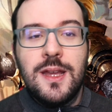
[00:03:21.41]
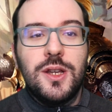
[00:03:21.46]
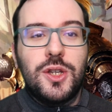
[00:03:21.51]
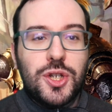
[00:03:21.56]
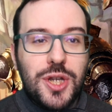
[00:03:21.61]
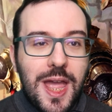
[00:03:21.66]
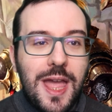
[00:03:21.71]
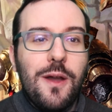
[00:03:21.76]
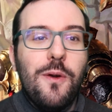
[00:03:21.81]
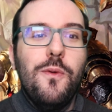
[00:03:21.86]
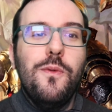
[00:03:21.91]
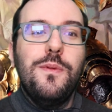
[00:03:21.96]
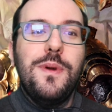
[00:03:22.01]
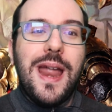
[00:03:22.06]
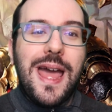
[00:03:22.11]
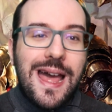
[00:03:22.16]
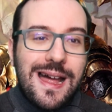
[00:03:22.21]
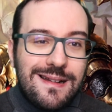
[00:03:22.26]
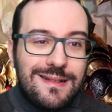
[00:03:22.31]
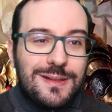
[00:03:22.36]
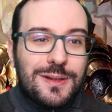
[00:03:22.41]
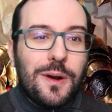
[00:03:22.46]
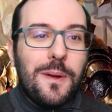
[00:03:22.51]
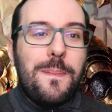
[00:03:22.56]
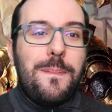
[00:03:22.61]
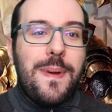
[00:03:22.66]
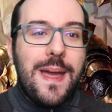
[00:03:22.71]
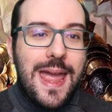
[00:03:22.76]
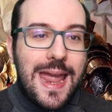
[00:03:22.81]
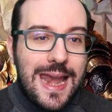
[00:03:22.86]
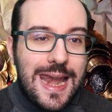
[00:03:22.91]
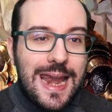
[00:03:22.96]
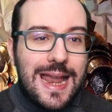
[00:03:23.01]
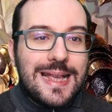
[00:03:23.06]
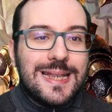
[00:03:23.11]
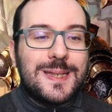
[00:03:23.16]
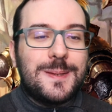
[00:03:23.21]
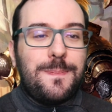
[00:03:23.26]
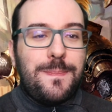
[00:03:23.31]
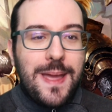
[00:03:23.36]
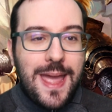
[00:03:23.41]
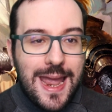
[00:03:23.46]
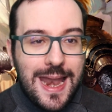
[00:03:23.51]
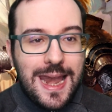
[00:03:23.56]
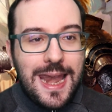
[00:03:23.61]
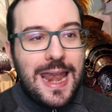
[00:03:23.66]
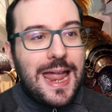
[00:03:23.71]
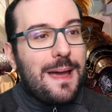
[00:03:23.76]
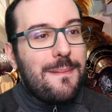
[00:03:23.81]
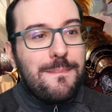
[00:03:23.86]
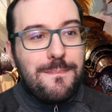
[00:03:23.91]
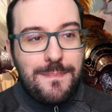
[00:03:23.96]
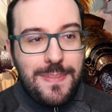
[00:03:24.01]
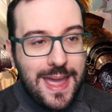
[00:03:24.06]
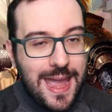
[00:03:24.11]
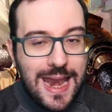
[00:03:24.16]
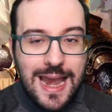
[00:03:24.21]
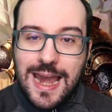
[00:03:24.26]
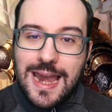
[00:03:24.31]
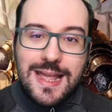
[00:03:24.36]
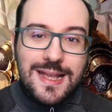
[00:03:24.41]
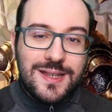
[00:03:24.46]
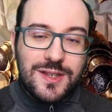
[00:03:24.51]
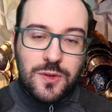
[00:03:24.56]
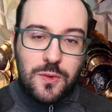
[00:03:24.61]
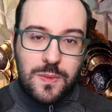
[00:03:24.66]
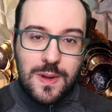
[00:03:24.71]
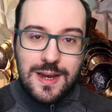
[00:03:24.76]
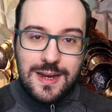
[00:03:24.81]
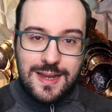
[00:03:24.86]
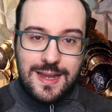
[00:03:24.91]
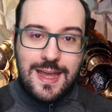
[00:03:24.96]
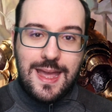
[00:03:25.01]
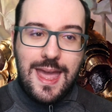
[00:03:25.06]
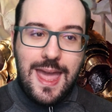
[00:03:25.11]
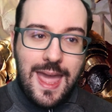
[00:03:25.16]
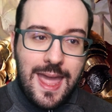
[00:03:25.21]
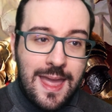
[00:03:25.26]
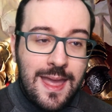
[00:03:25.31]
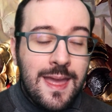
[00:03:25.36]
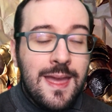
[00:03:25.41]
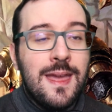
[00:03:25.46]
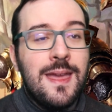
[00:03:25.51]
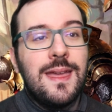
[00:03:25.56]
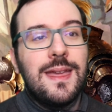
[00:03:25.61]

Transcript: C'è un altro Pella Spellam Pelles quel che è